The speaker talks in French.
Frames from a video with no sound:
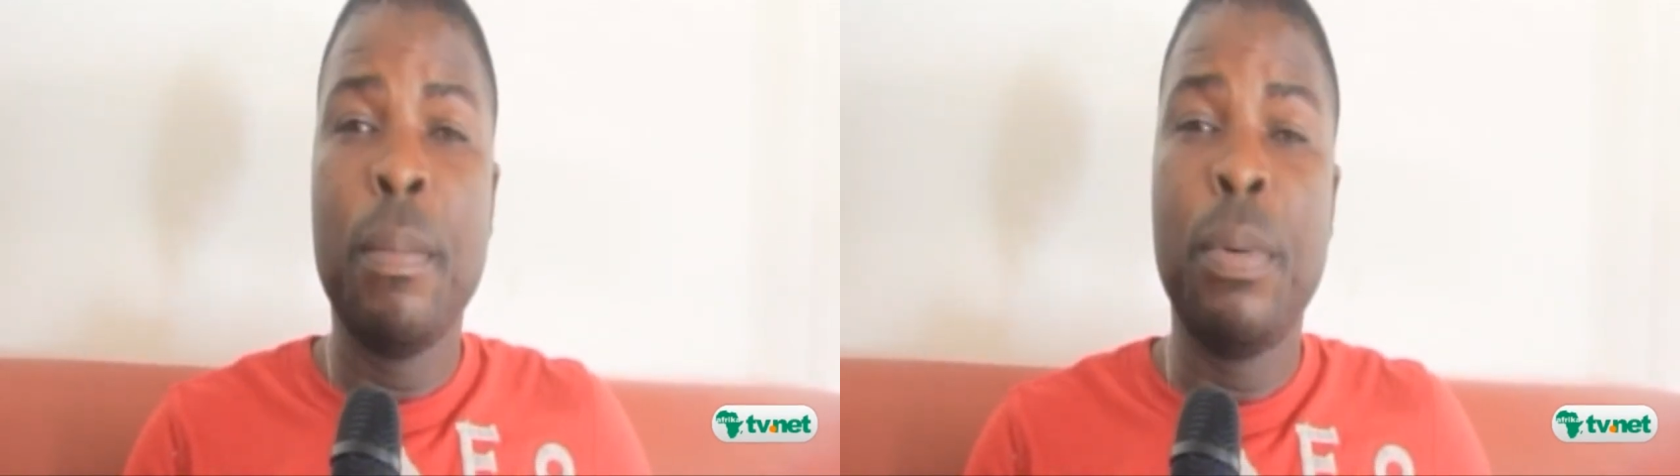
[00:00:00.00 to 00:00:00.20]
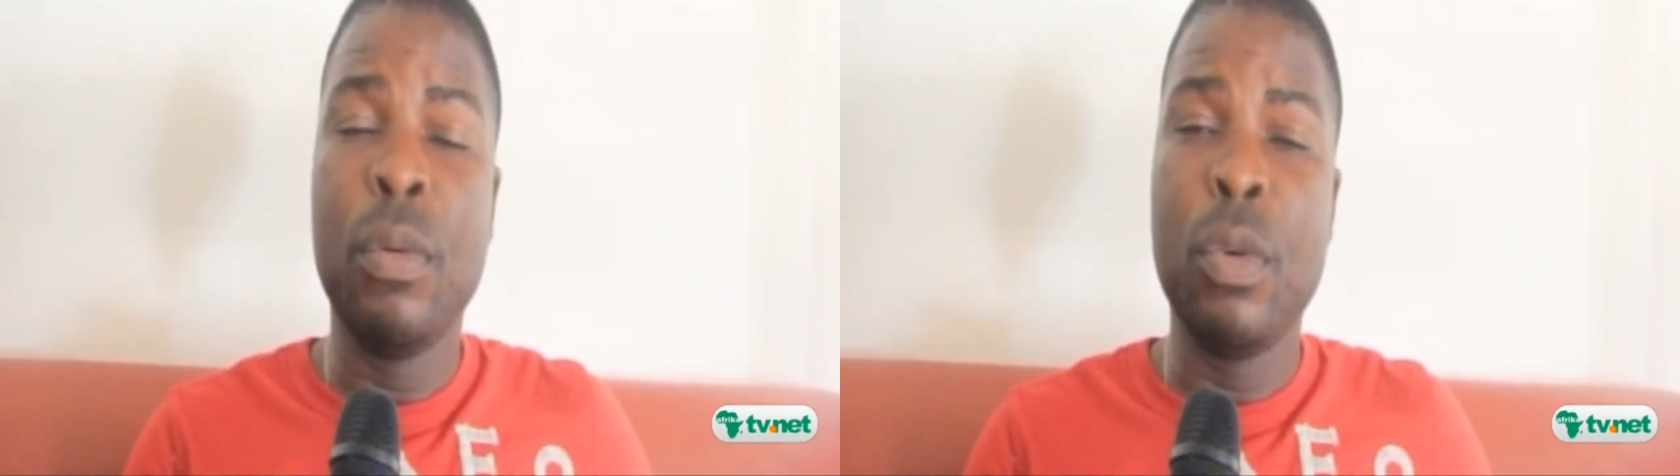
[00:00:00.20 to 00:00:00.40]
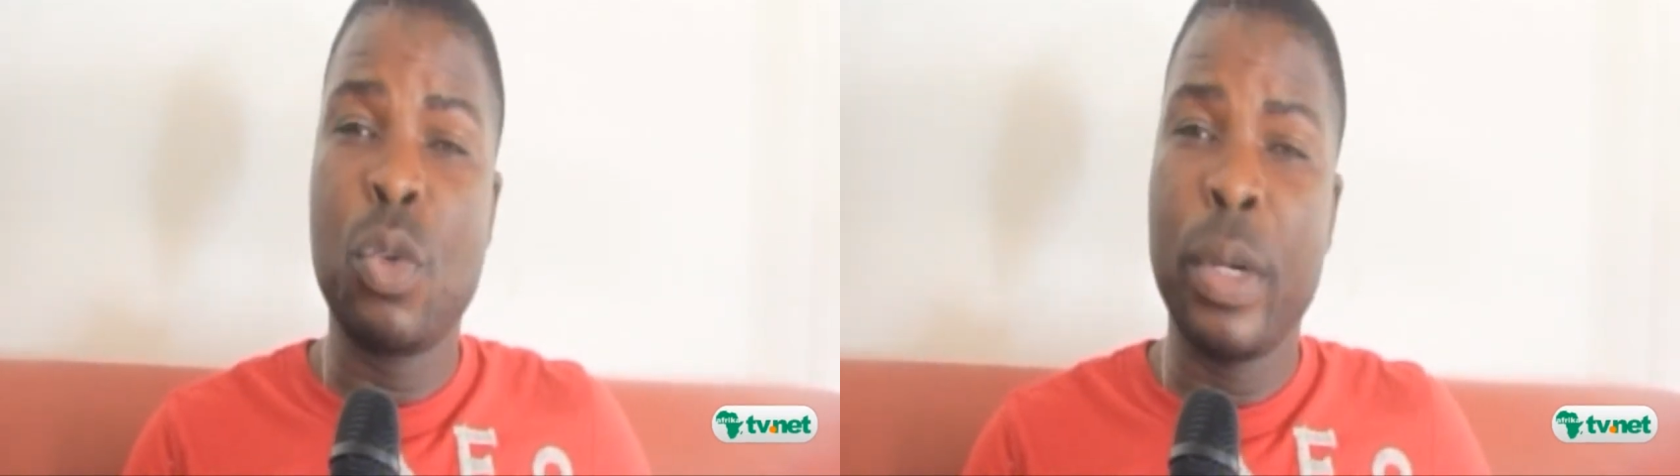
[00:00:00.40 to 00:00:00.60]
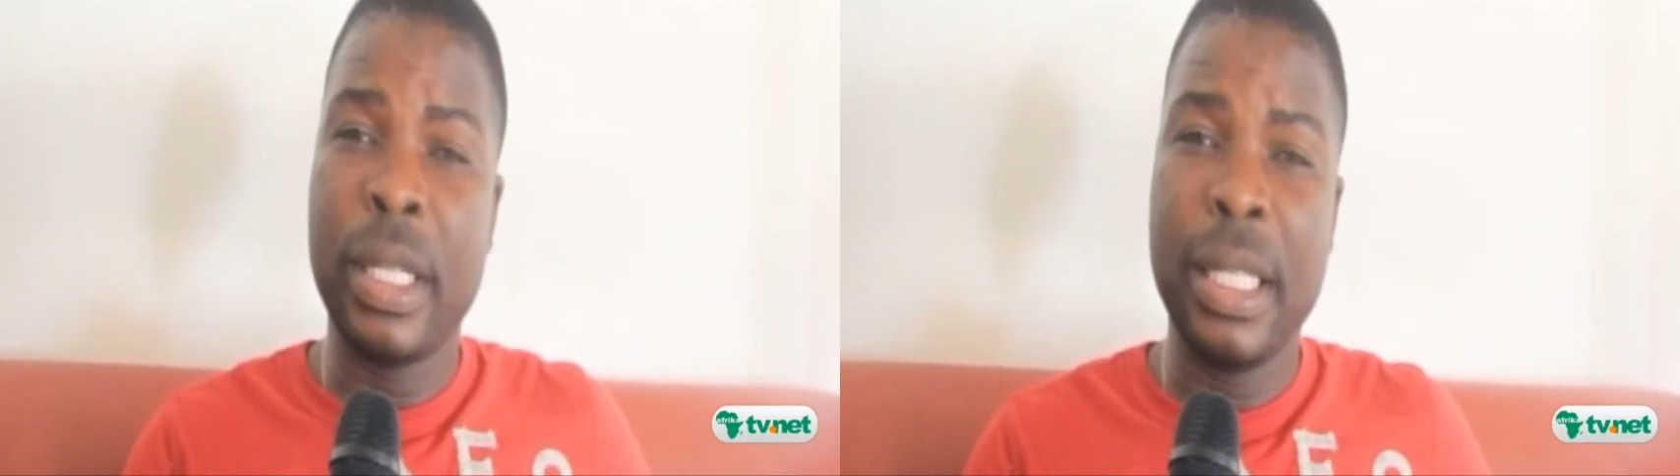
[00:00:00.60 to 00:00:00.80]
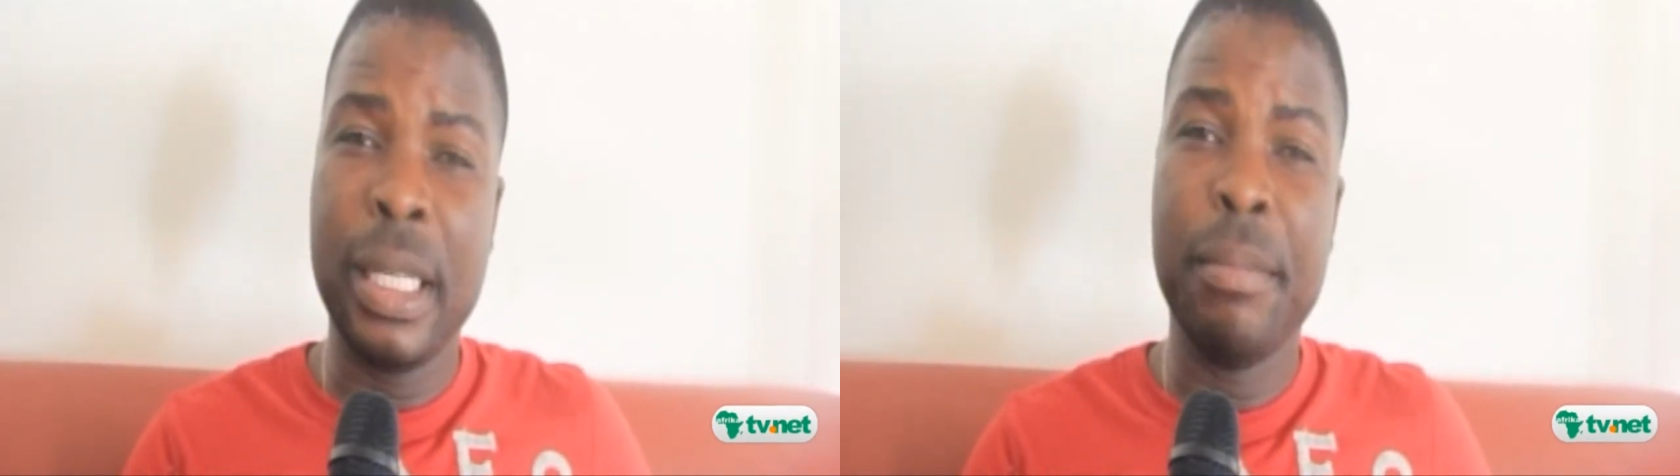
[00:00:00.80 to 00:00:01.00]
pour vous
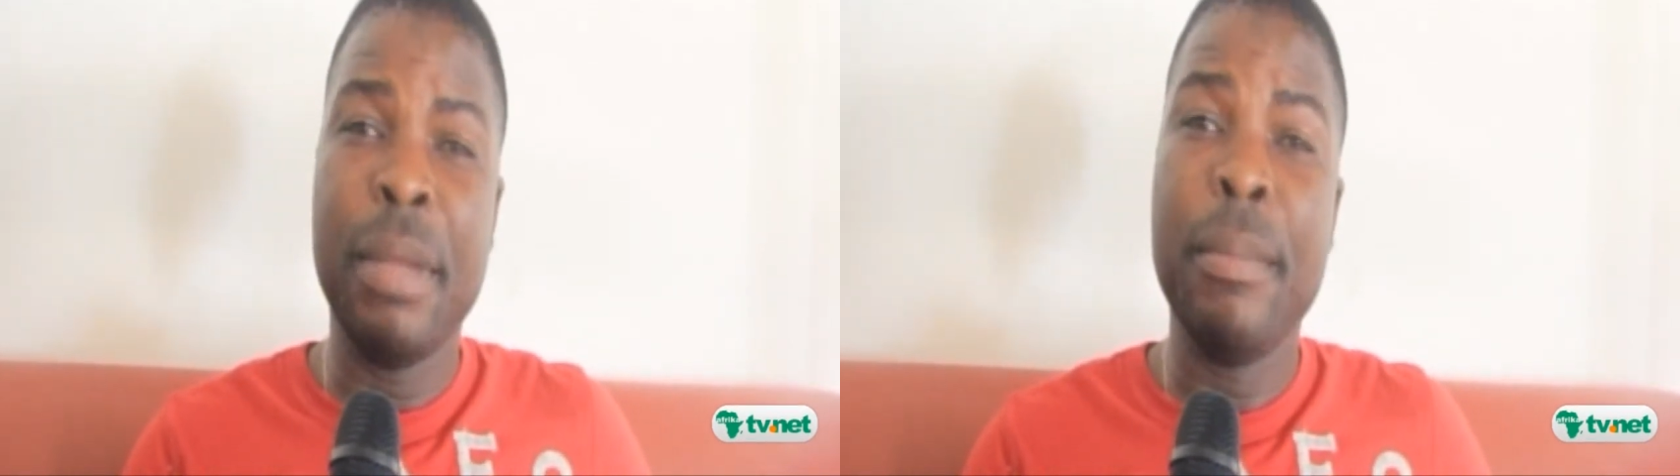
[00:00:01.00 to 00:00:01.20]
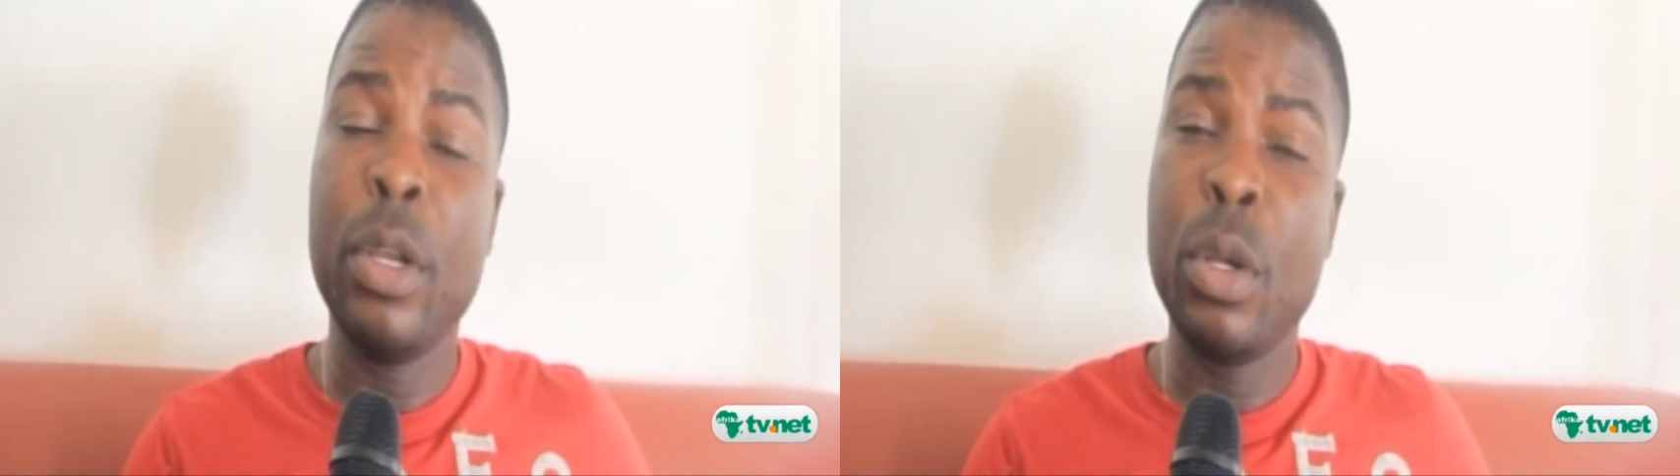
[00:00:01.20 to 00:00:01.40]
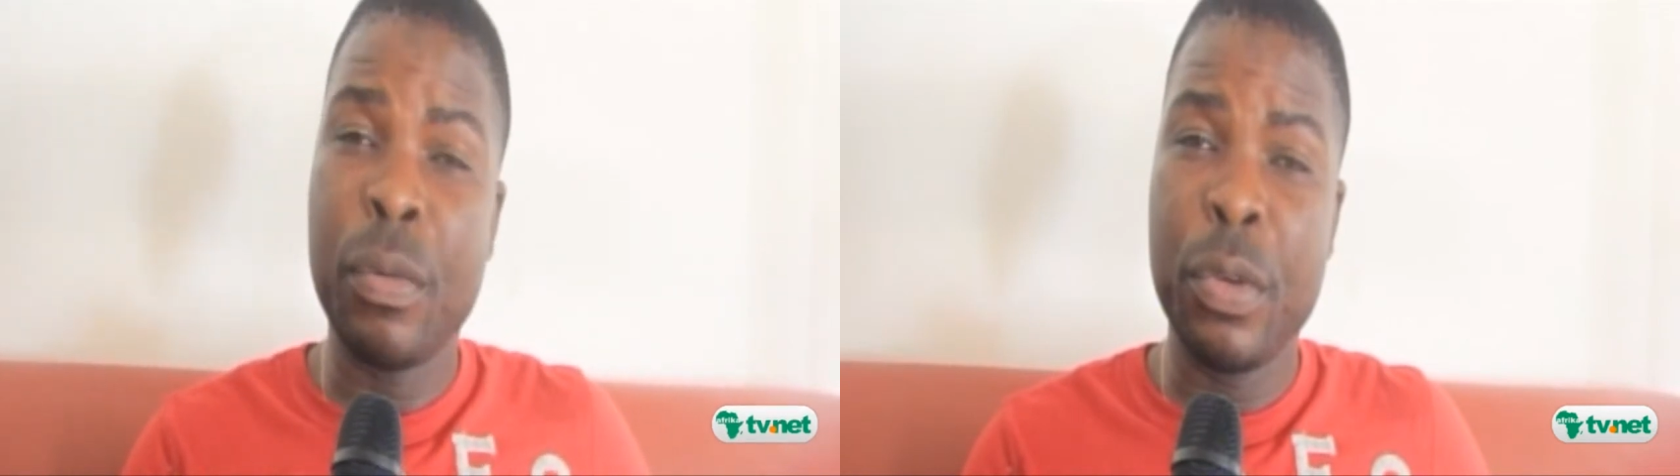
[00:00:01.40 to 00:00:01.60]
souhaiter mes meilleurs